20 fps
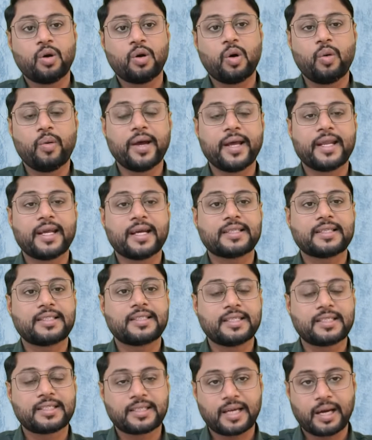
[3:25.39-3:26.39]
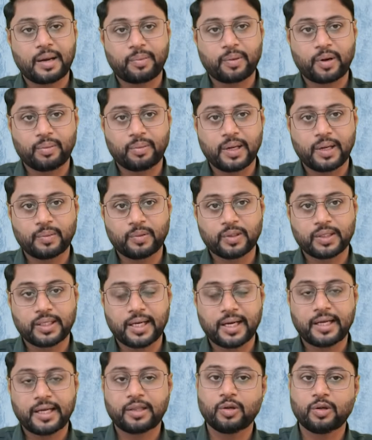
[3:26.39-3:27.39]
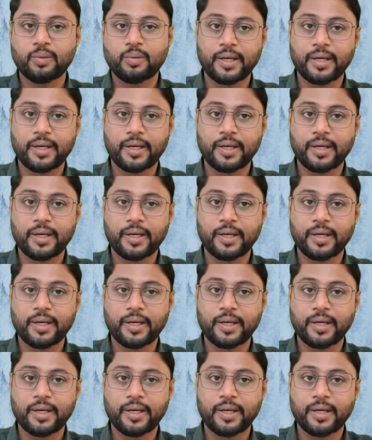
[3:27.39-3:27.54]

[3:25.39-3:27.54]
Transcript: ओवेरियन सिस्ट का प्रॉब्लम होता है तो